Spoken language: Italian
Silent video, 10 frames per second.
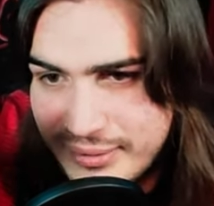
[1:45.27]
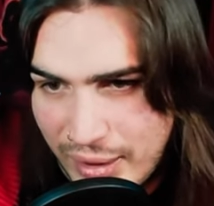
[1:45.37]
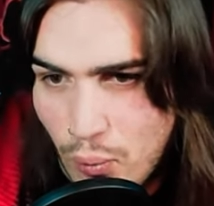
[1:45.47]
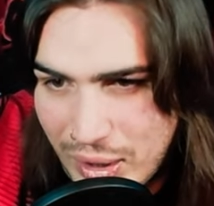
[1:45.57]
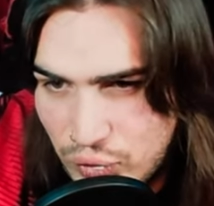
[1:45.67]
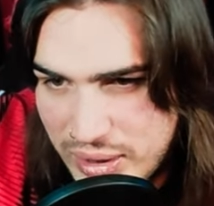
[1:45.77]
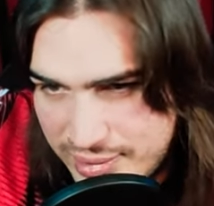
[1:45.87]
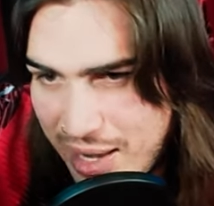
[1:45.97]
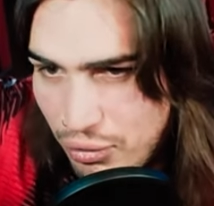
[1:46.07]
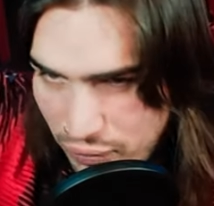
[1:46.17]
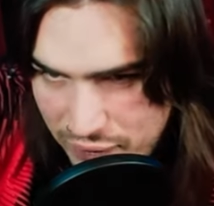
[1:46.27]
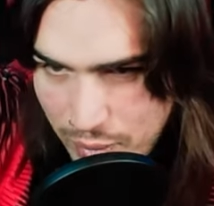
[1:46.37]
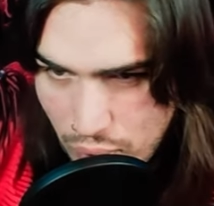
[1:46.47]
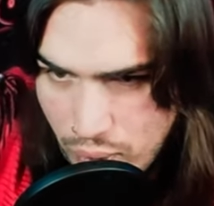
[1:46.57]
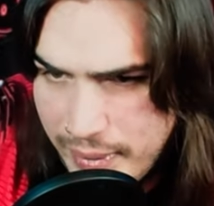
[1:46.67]
3-4-0, non vi
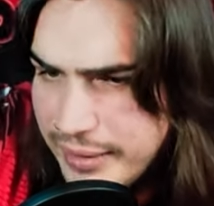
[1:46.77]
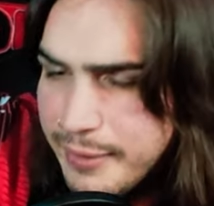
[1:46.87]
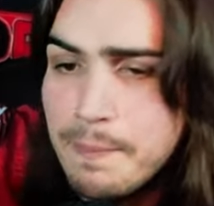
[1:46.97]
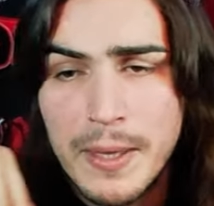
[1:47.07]
preoccupate.